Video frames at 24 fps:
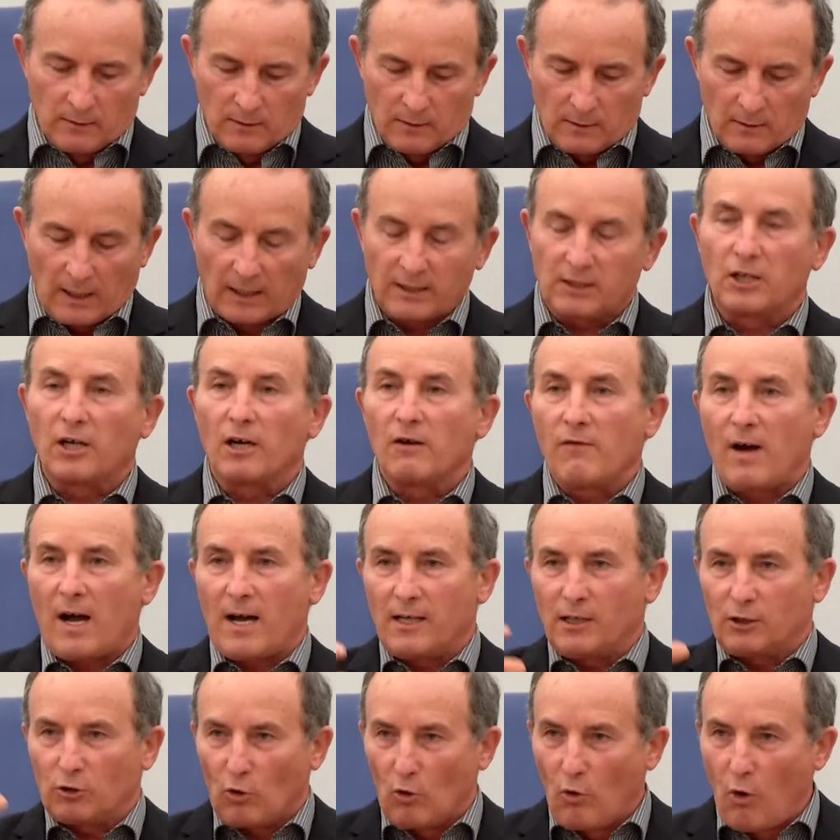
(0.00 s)

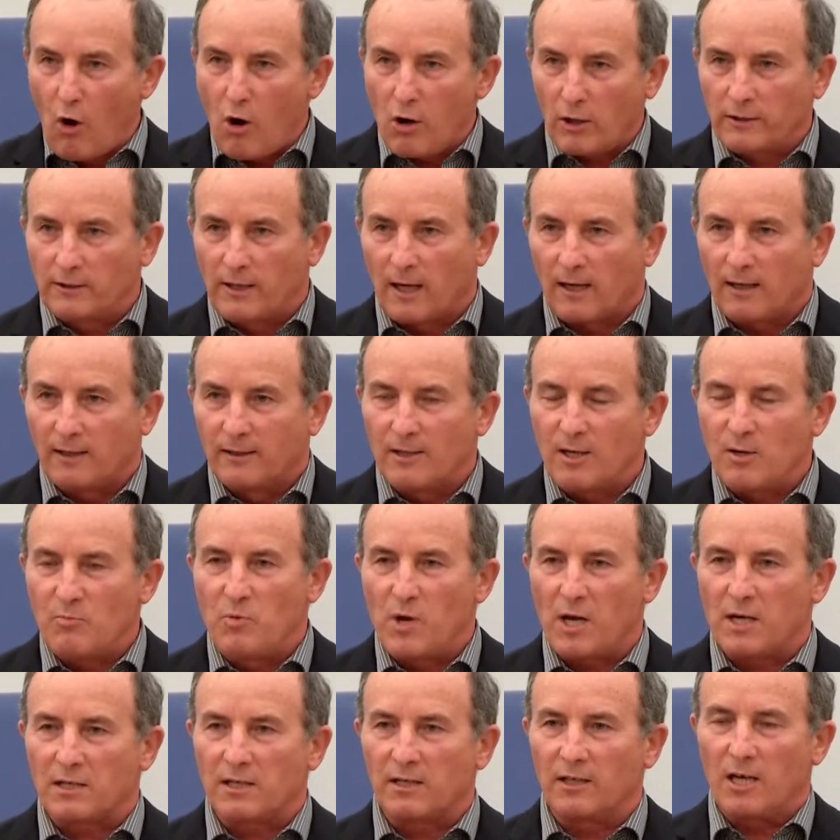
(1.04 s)
открывает окна
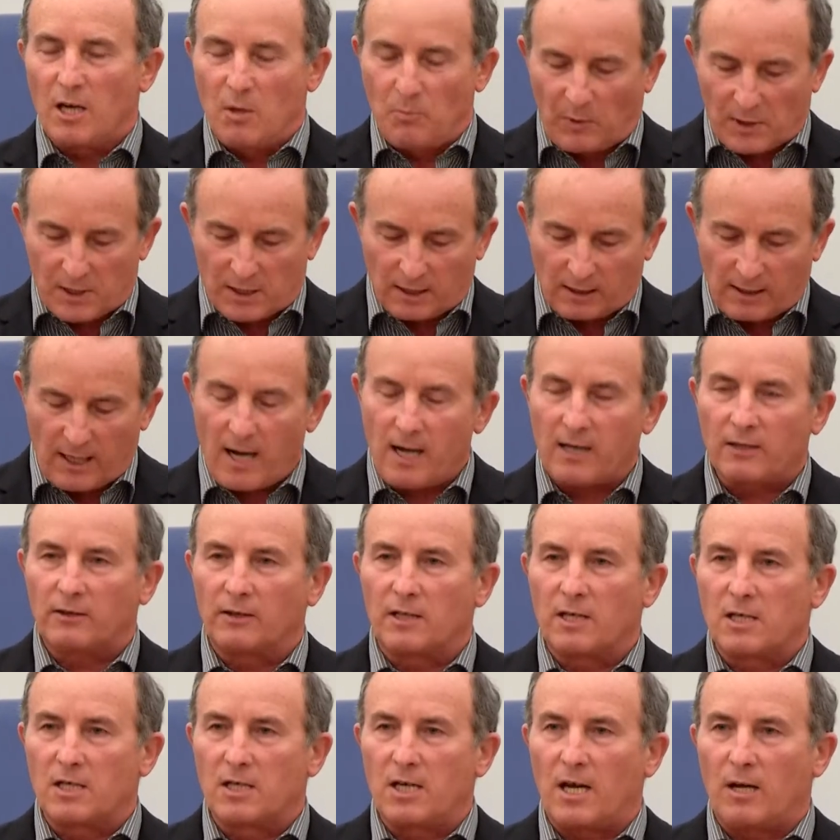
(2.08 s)
небесные и посылает
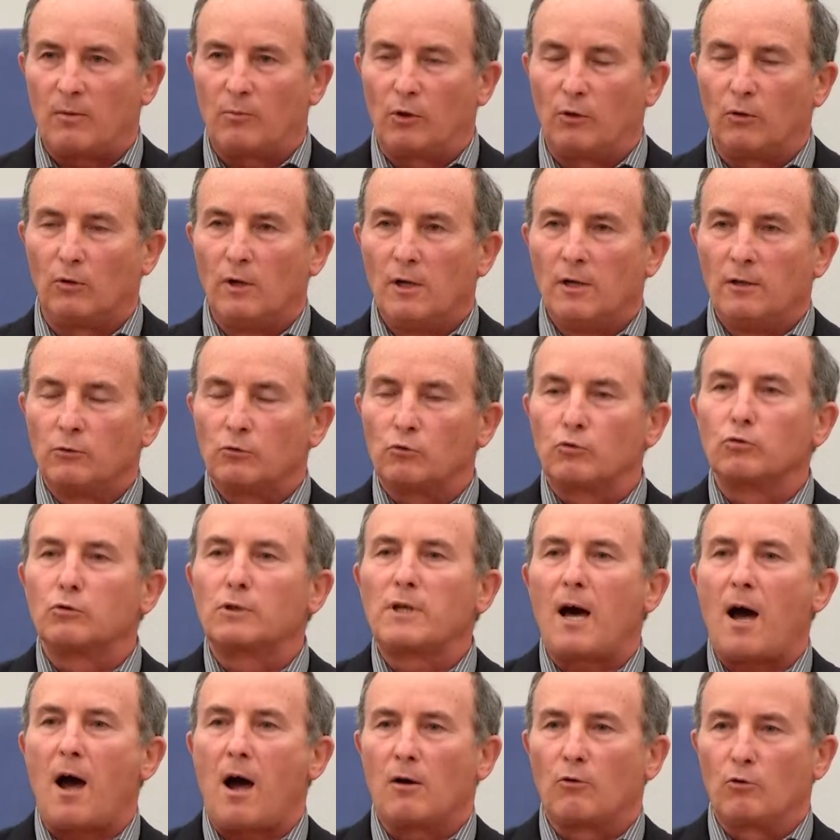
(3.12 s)
на землю
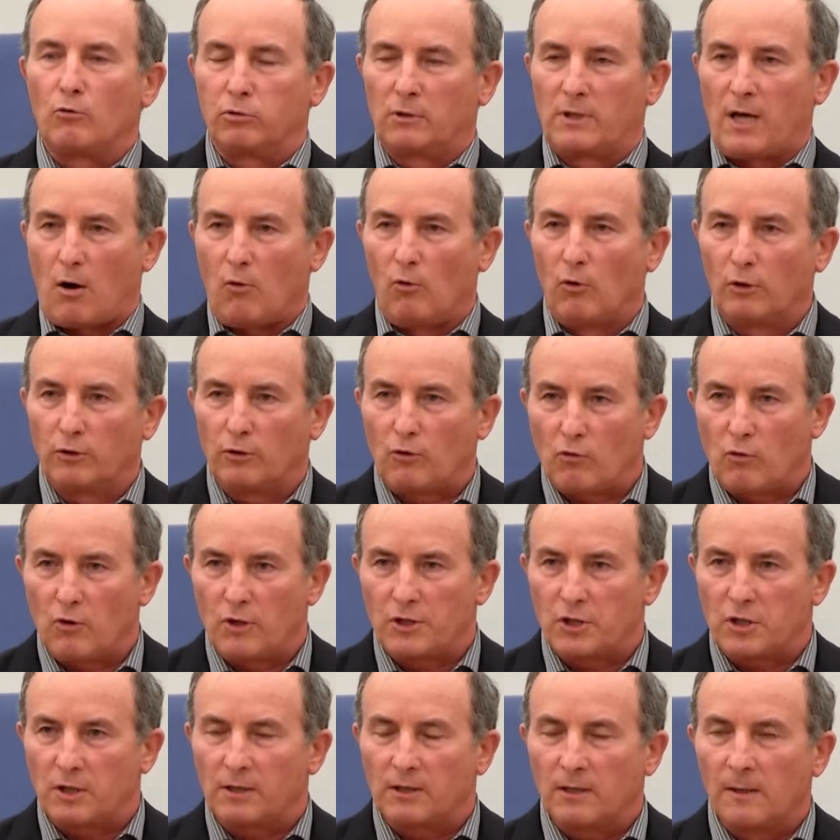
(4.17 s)
туда, куда он
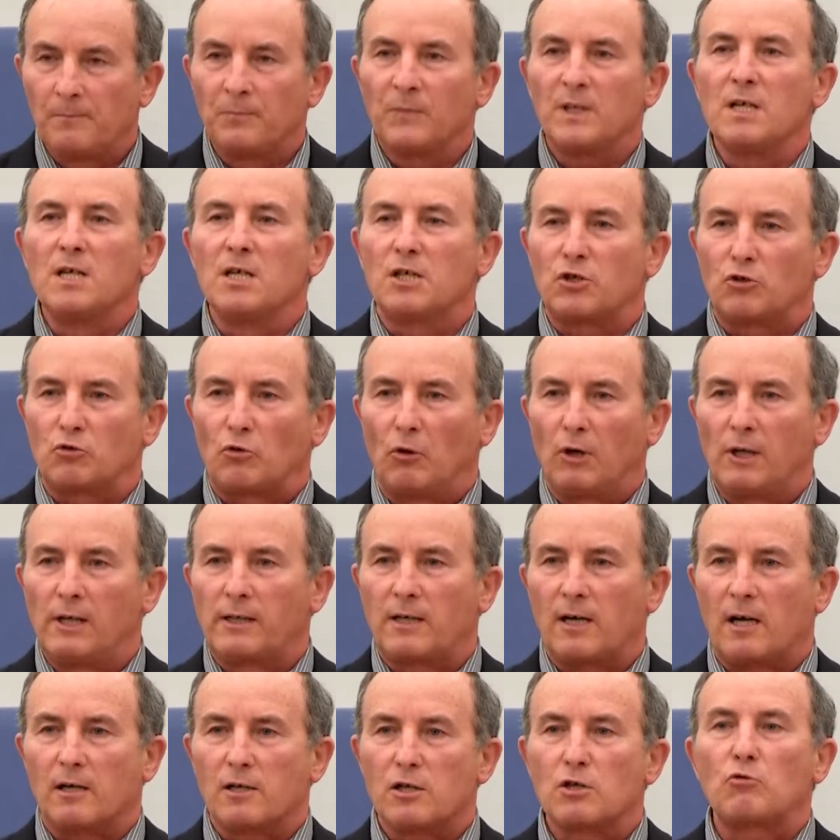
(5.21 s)
хочет, и
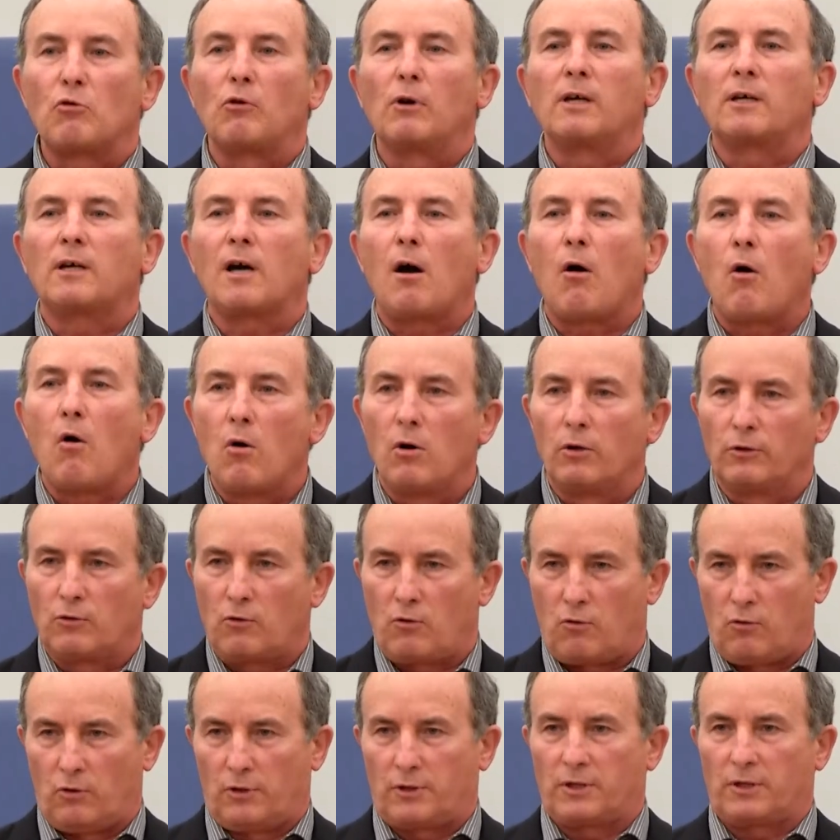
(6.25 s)
столько, сколько он
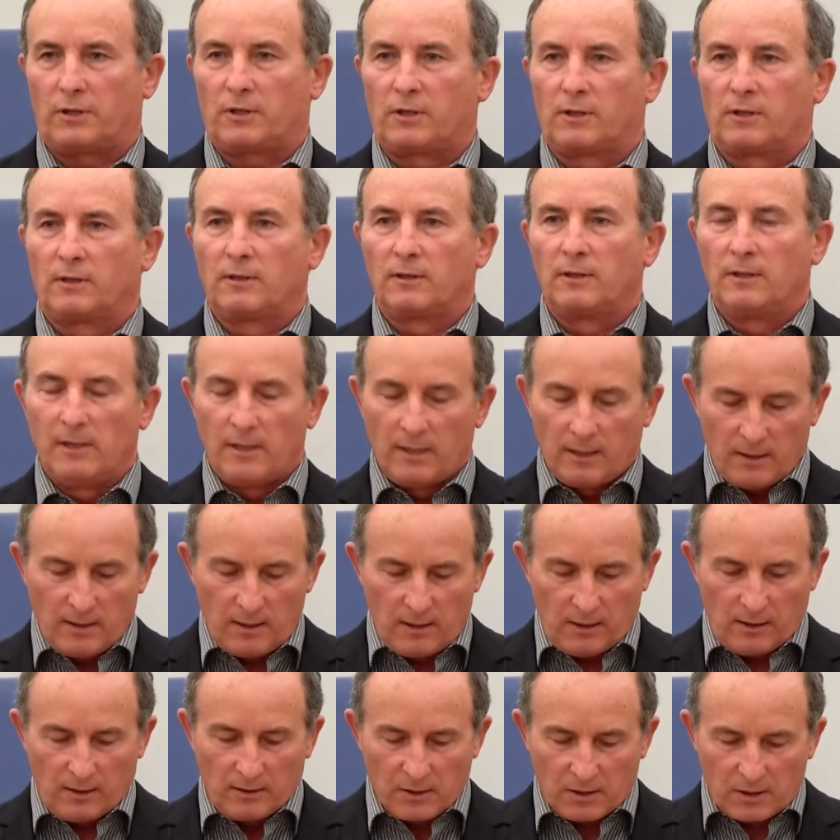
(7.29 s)
хочет.
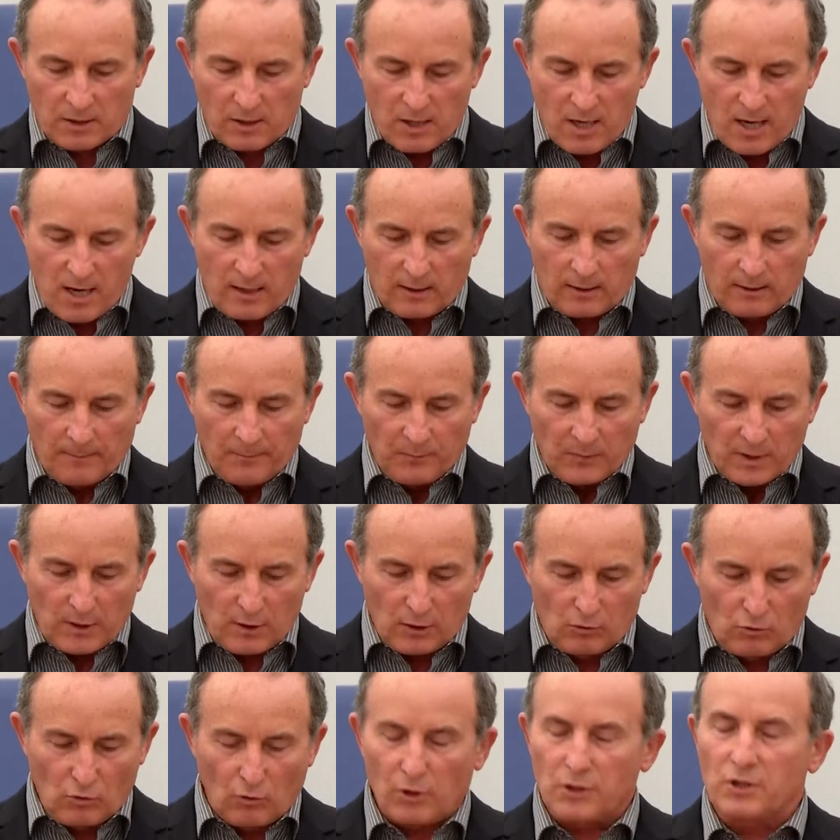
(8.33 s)
И снег, и
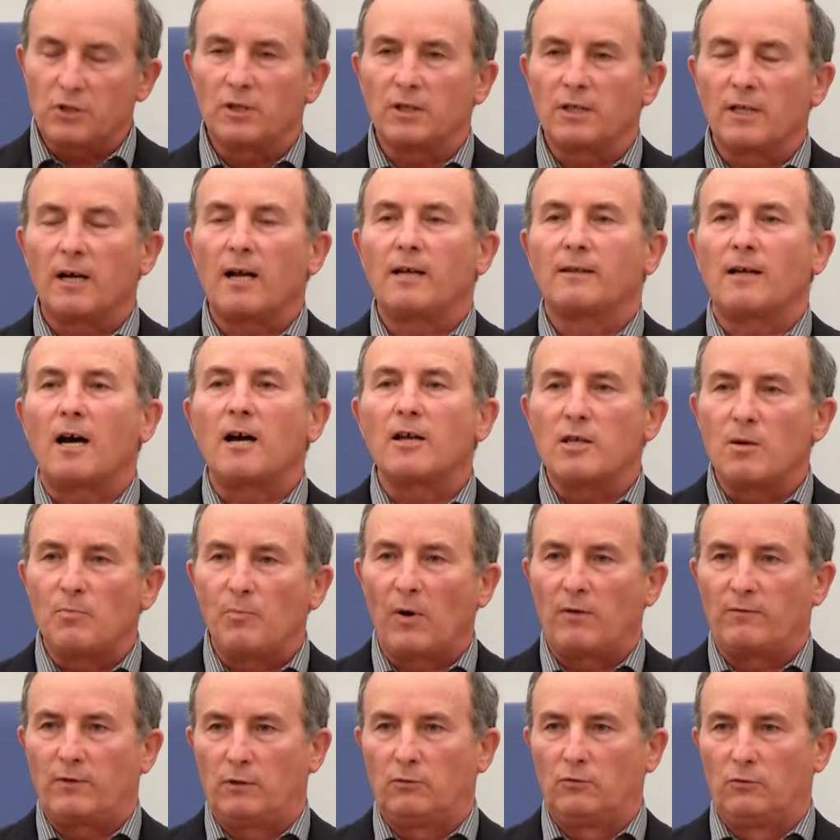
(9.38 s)
дождь, и град, они
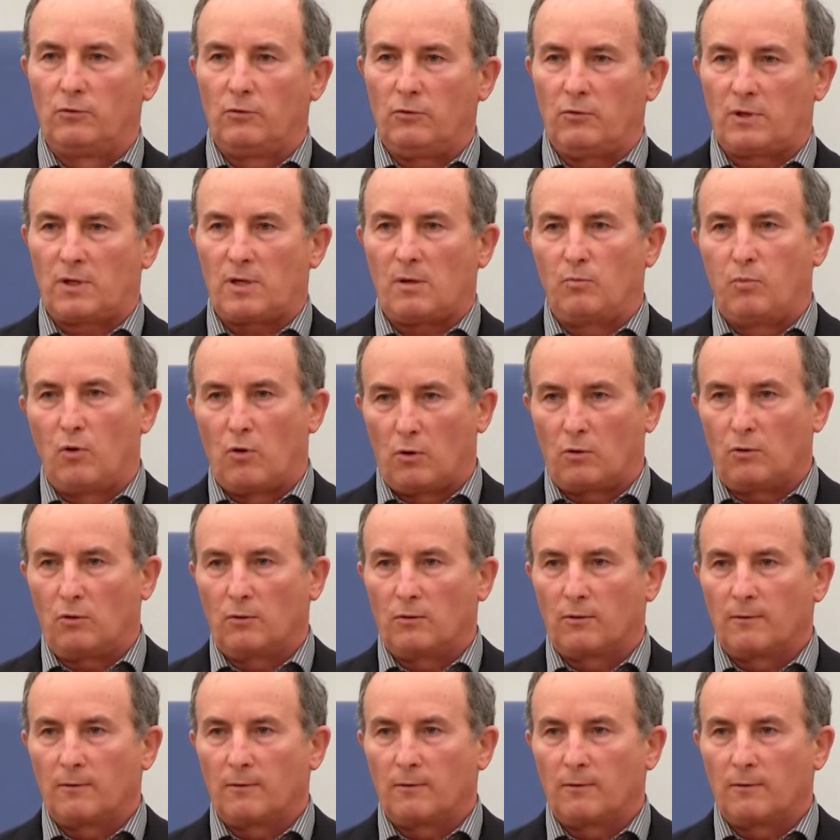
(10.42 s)
повинуются Богу.